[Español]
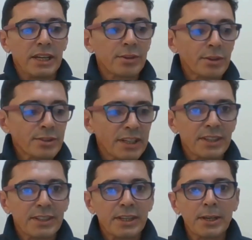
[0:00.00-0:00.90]
Entonces,
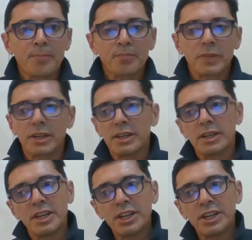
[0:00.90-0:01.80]
este,
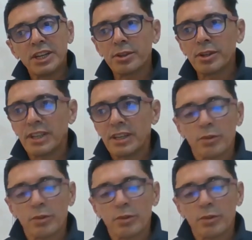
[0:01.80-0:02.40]
esto